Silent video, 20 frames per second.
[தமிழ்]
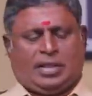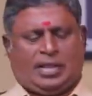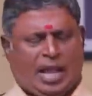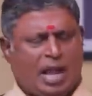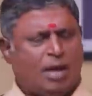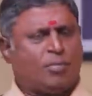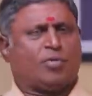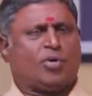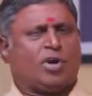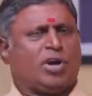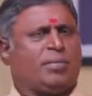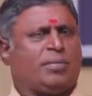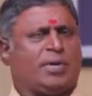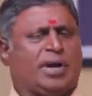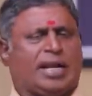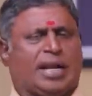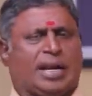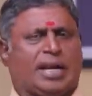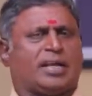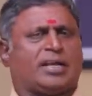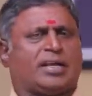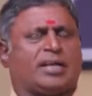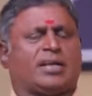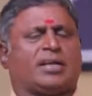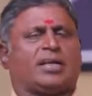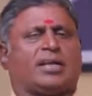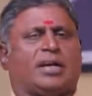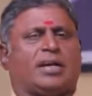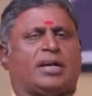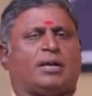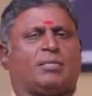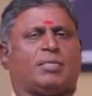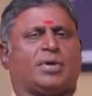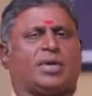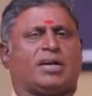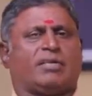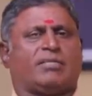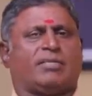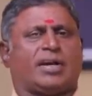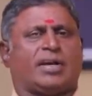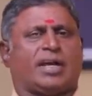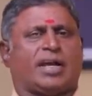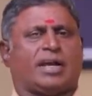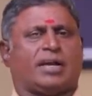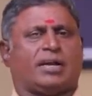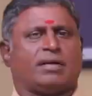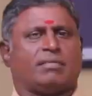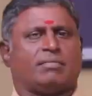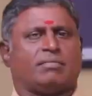என் பிள்ளை மேல எனக்கு இருக்கிற நம்பிக்கையை விட